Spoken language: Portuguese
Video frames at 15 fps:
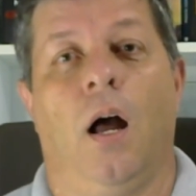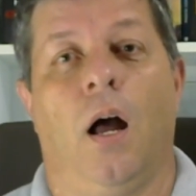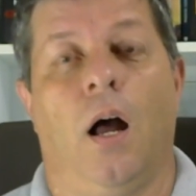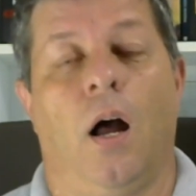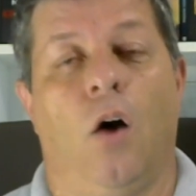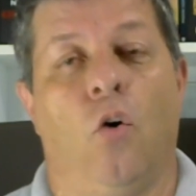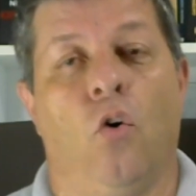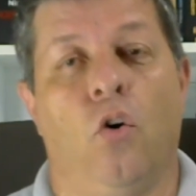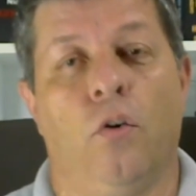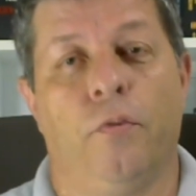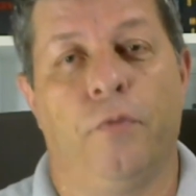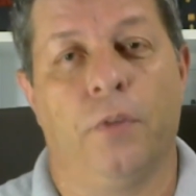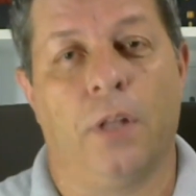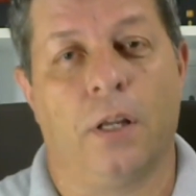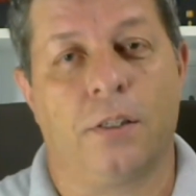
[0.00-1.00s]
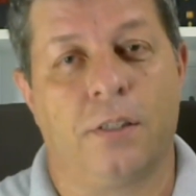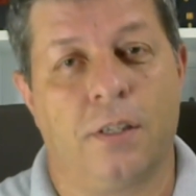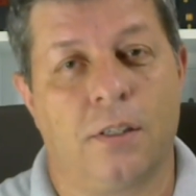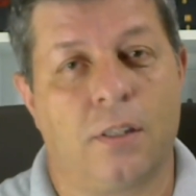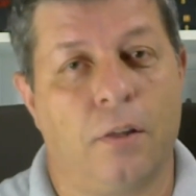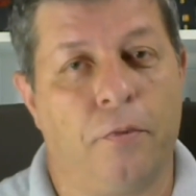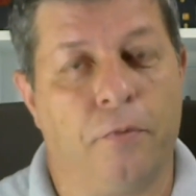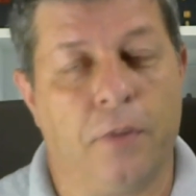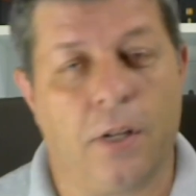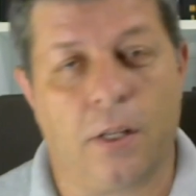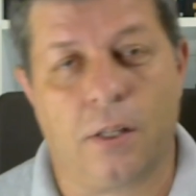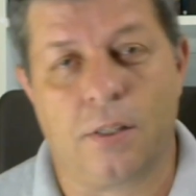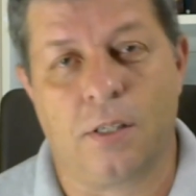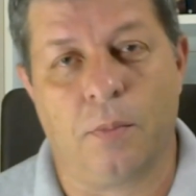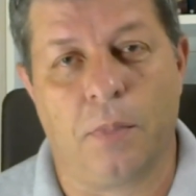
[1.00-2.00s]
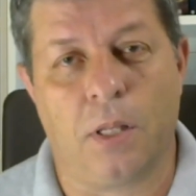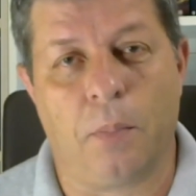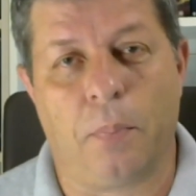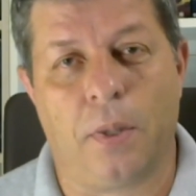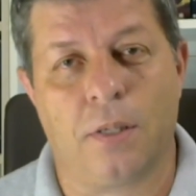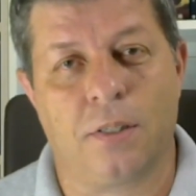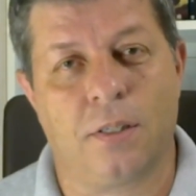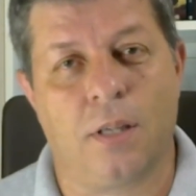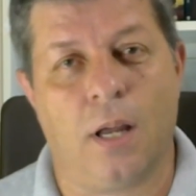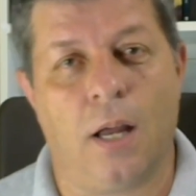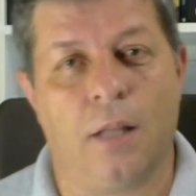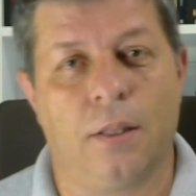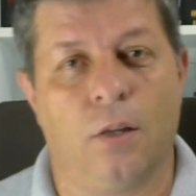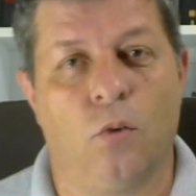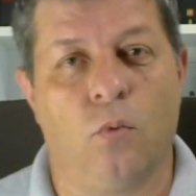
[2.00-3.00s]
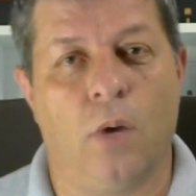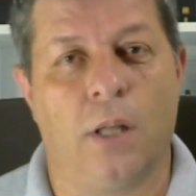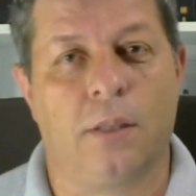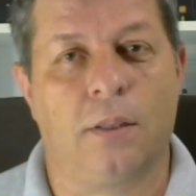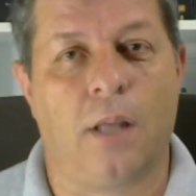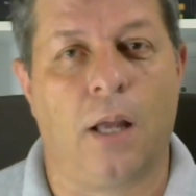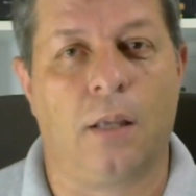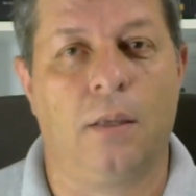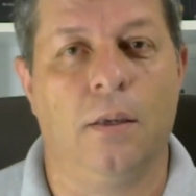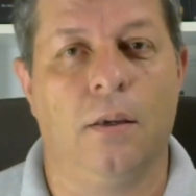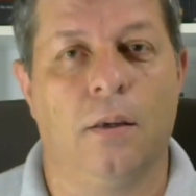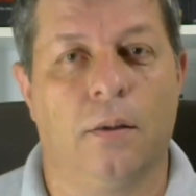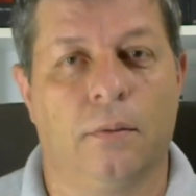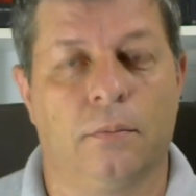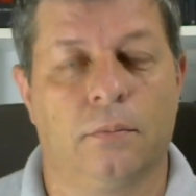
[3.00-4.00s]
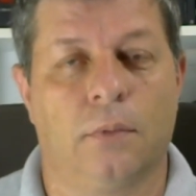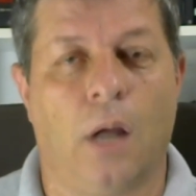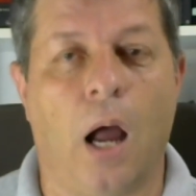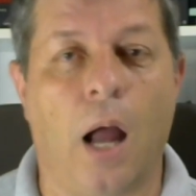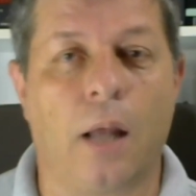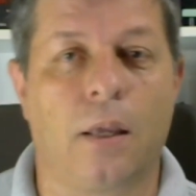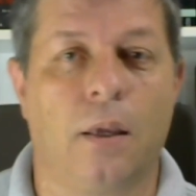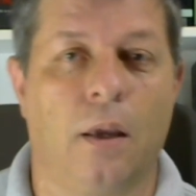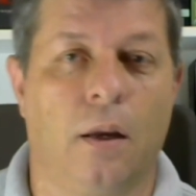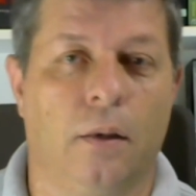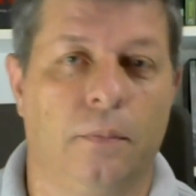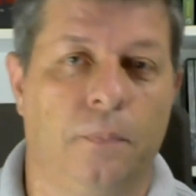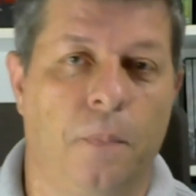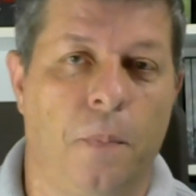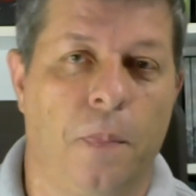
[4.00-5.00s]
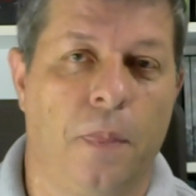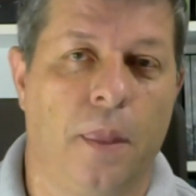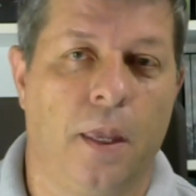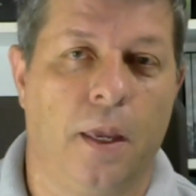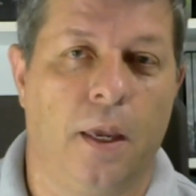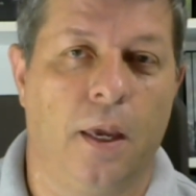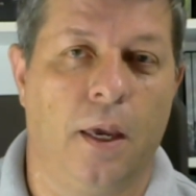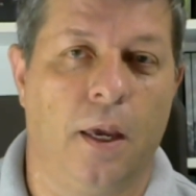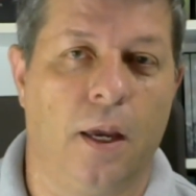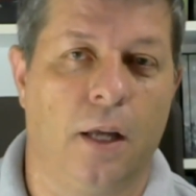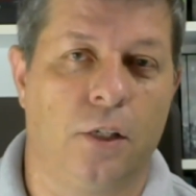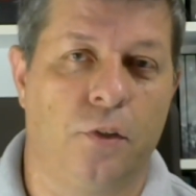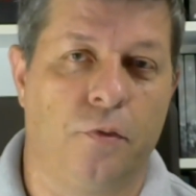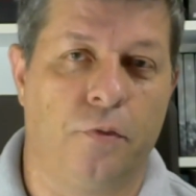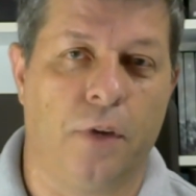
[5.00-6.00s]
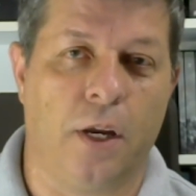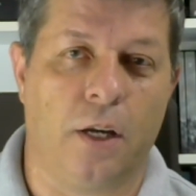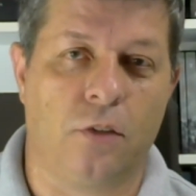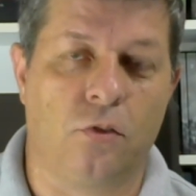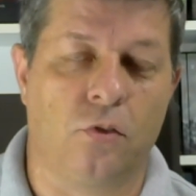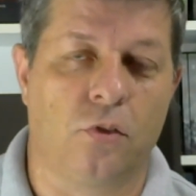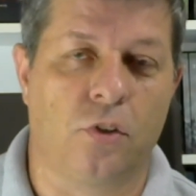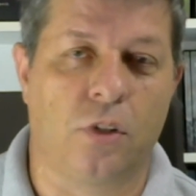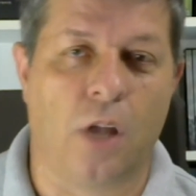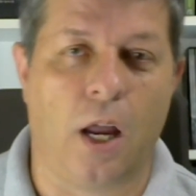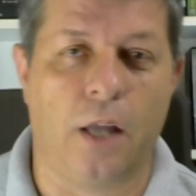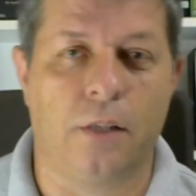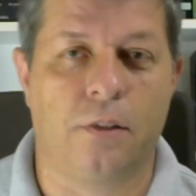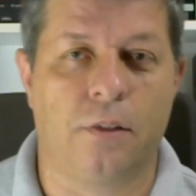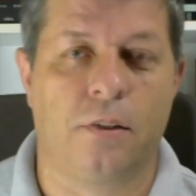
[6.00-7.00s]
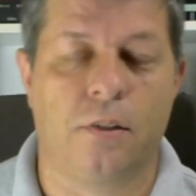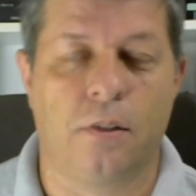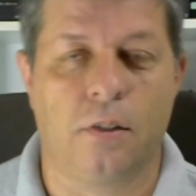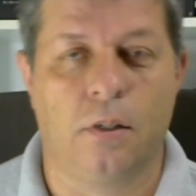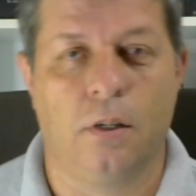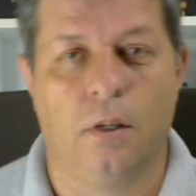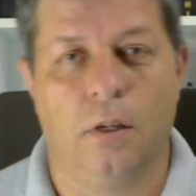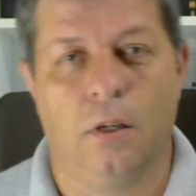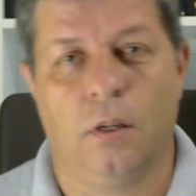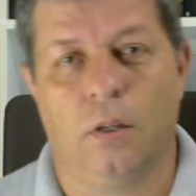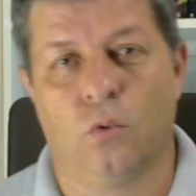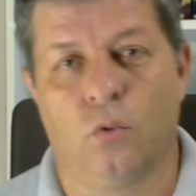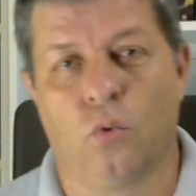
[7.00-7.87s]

Ah, houve na sexta-feira da semana passada um ataque hacker é, a diversos sites do